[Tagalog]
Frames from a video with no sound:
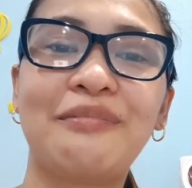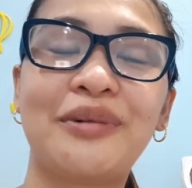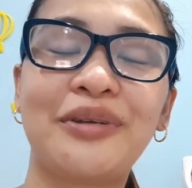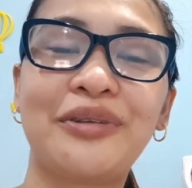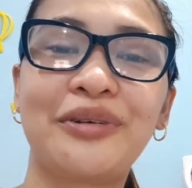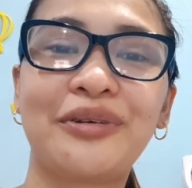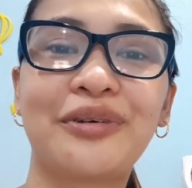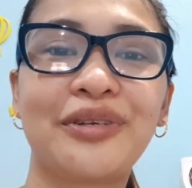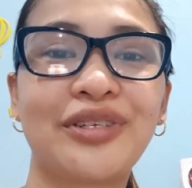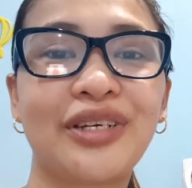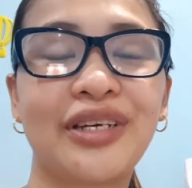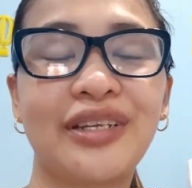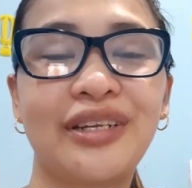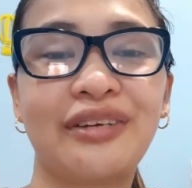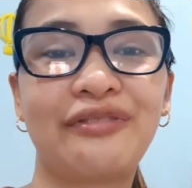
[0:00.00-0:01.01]
mother ko
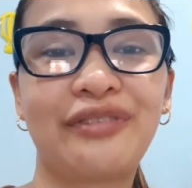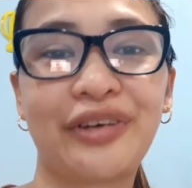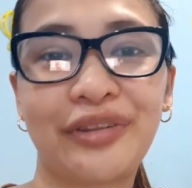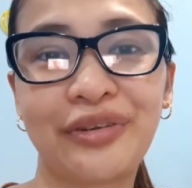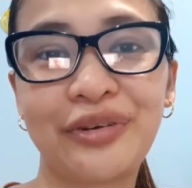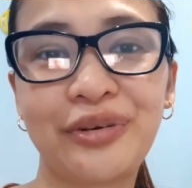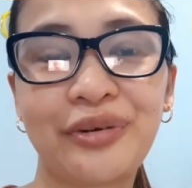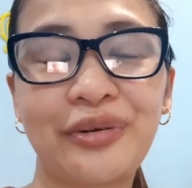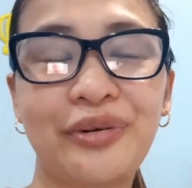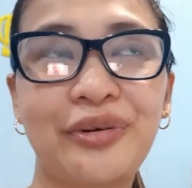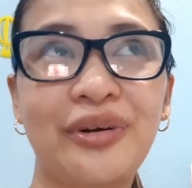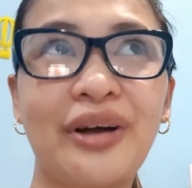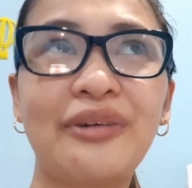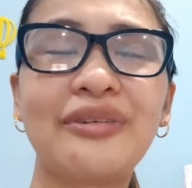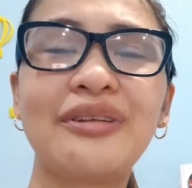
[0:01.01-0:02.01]
tsaka ng father ko.
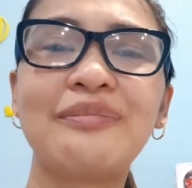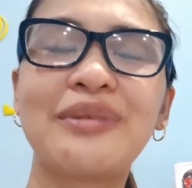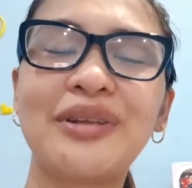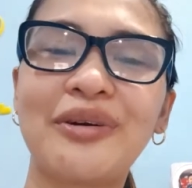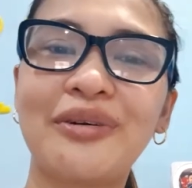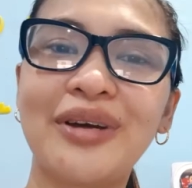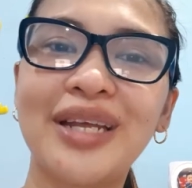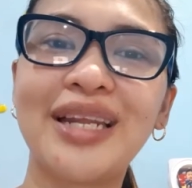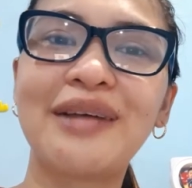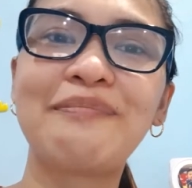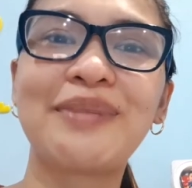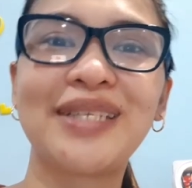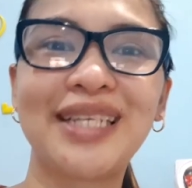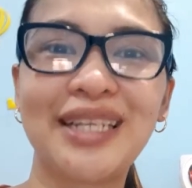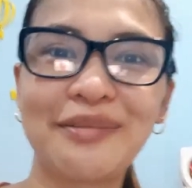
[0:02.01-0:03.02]
Ako naman okay lang,
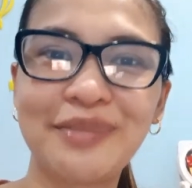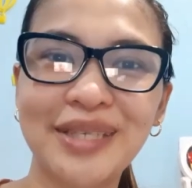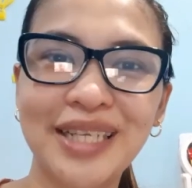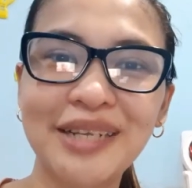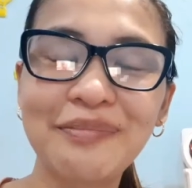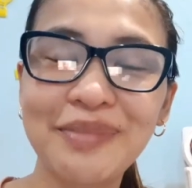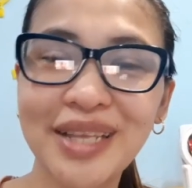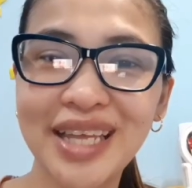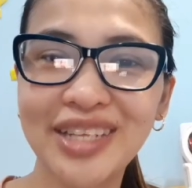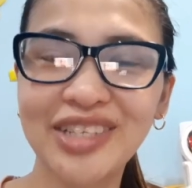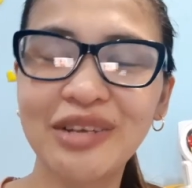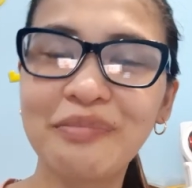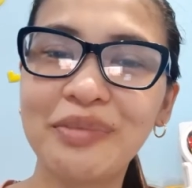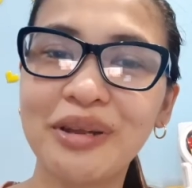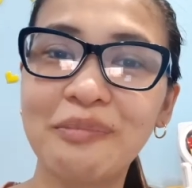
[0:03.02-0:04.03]
pasilip-silip din.
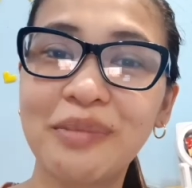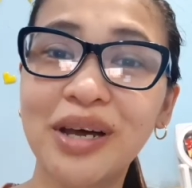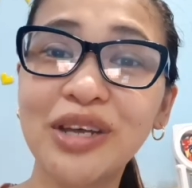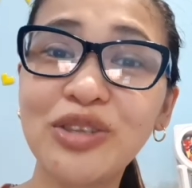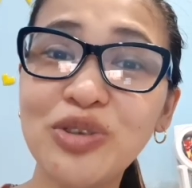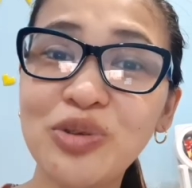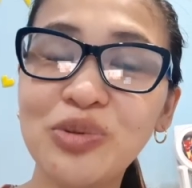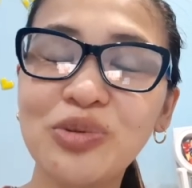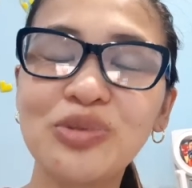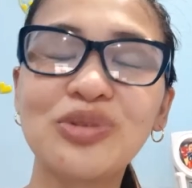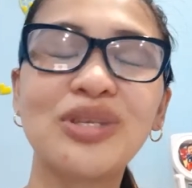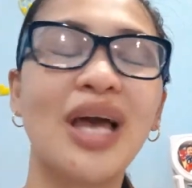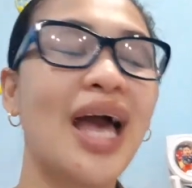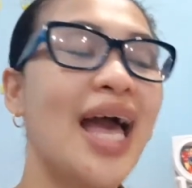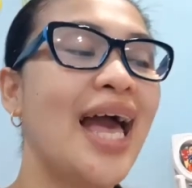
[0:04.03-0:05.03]
Siyempre, mga
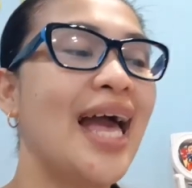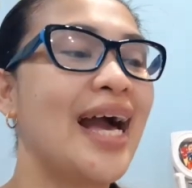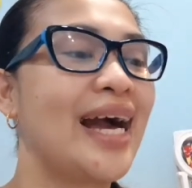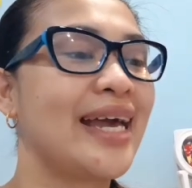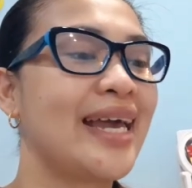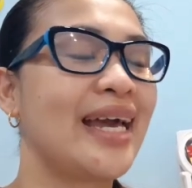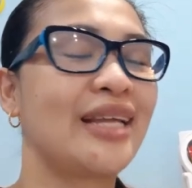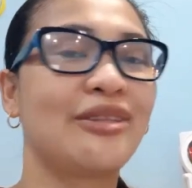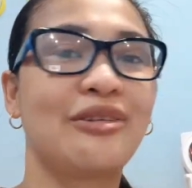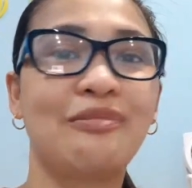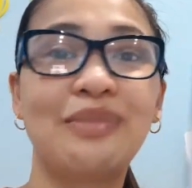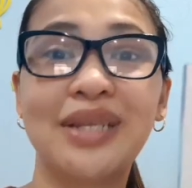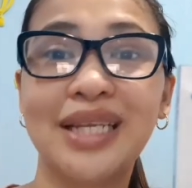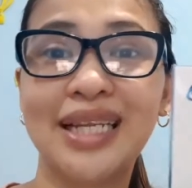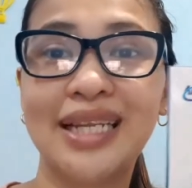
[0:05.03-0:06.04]
news. Kaya ito,
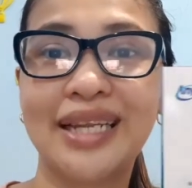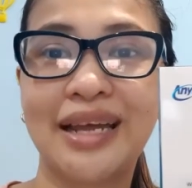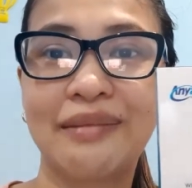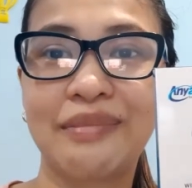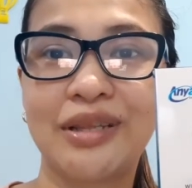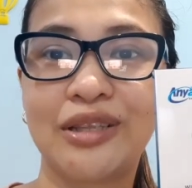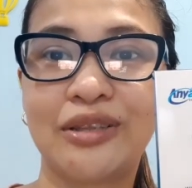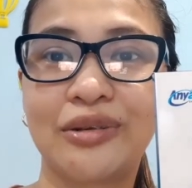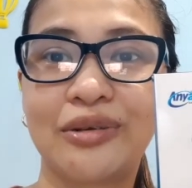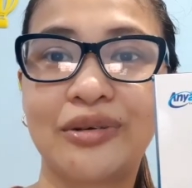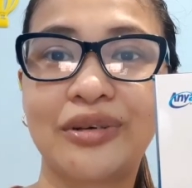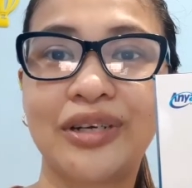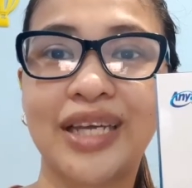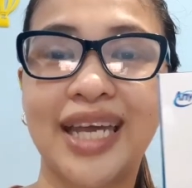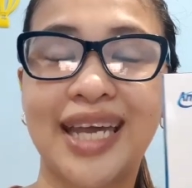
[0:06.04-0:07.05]
binili namin
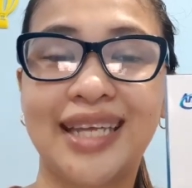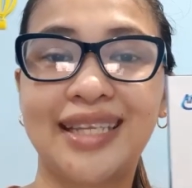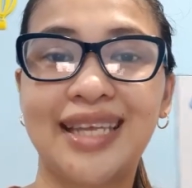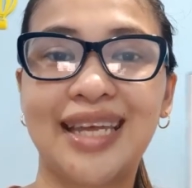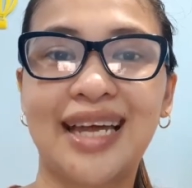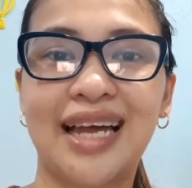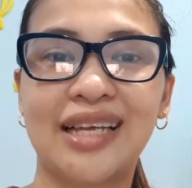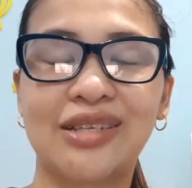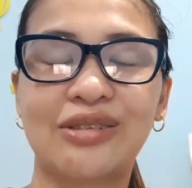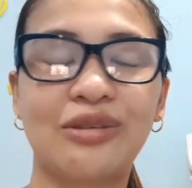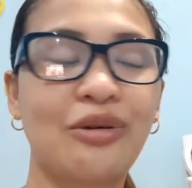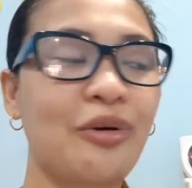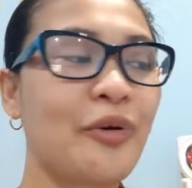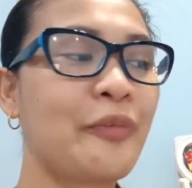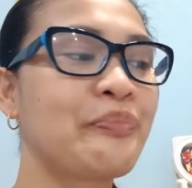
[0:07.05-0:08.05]
tong Enica.
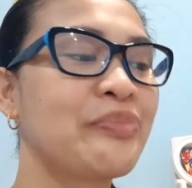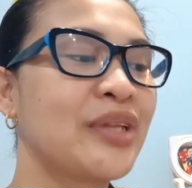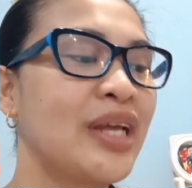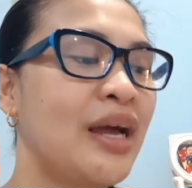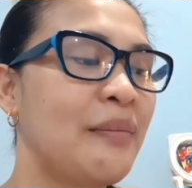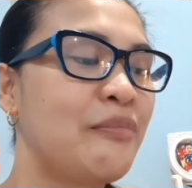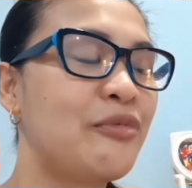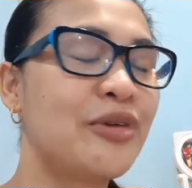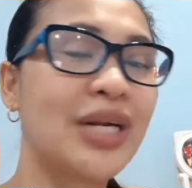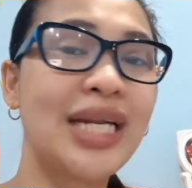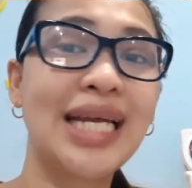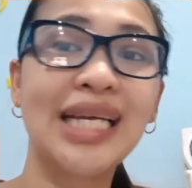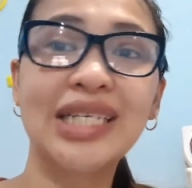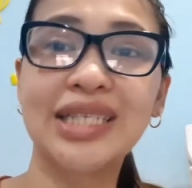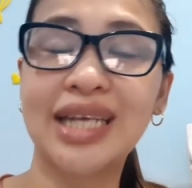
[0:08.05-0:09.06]
So, mura
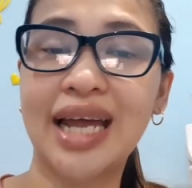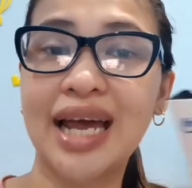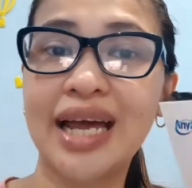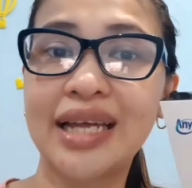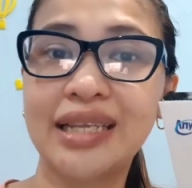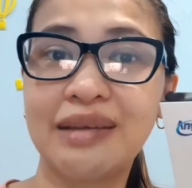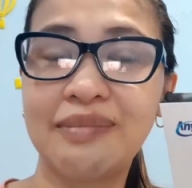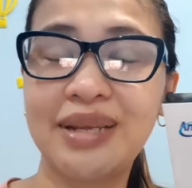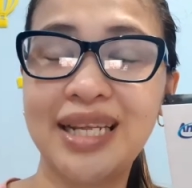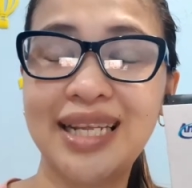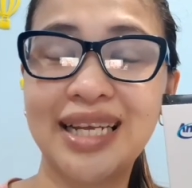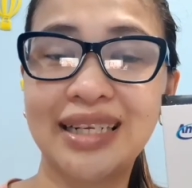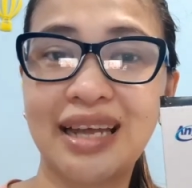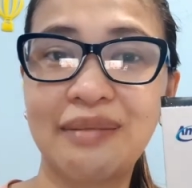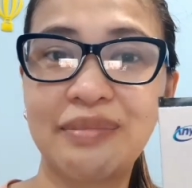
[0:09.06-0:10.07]
lang siya. Nabili
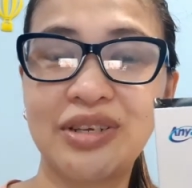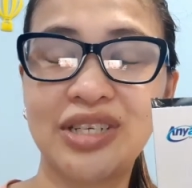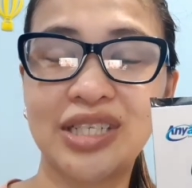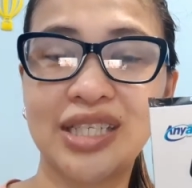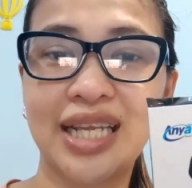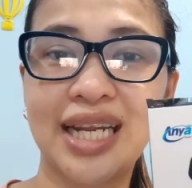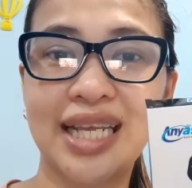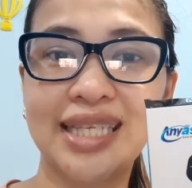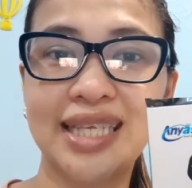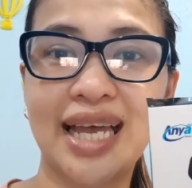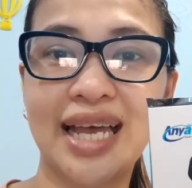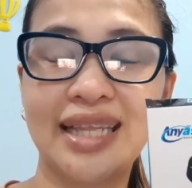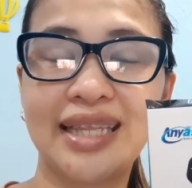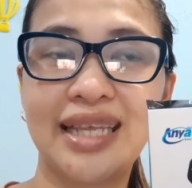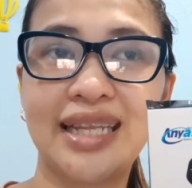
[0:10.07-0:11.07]
lang namin siya sa
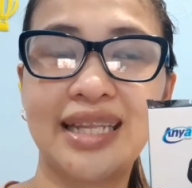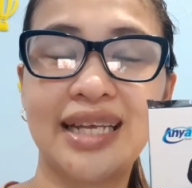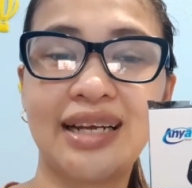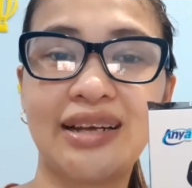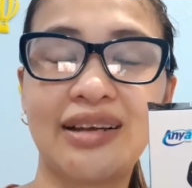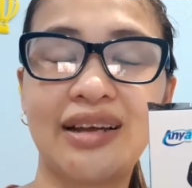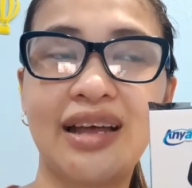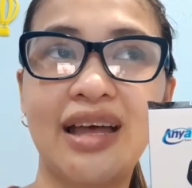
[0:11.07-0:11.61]
Lazada ng